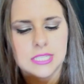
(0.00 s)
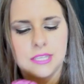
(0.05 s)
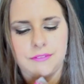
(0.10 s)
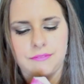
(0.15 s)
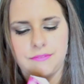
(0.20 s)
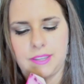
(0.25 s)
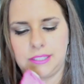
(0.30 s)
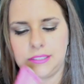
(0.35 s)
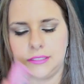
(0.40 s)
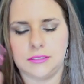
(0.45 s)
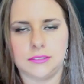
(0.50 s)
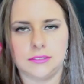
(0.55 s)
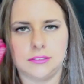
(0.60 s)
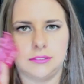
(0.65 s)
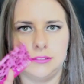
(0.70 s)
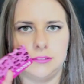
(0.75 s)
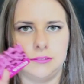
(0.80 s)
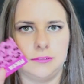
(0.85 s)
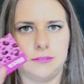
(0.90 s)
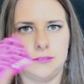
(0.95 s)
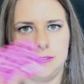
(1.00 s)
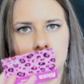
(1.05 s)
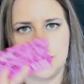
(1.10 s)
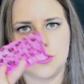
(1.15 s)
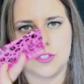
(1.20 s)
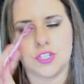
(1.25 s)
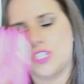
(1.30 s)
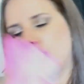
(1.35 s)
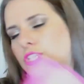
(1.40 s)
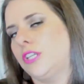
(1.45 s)
que vem no, no
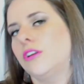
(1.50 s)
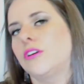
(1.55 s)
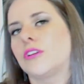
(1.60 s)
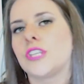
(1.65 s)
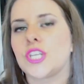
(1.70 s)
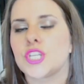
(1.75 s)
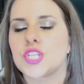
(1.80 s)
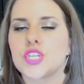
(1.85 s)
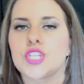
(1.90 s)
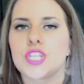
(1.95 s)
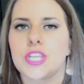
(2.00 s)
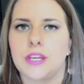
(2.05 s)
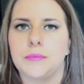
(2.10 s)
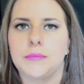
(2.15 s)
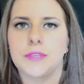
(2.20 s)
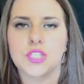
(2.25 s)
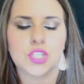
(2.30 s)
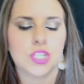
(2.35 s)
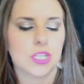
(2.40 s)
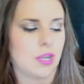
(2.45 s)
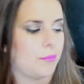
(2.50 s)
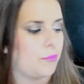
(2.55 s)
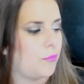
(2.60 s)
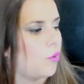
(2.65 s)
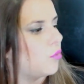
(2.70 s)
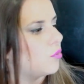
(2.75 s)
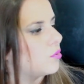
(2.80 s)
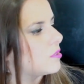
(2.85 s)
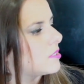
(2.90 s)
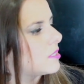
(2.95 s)
estojinho, eu deixo geralmente na
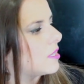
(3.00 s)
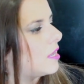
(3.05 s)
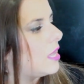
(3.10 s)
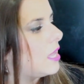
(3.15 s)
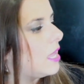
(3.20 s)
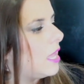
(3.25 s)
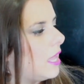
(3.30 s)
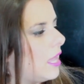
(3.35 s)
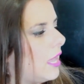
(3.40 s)
bolsa.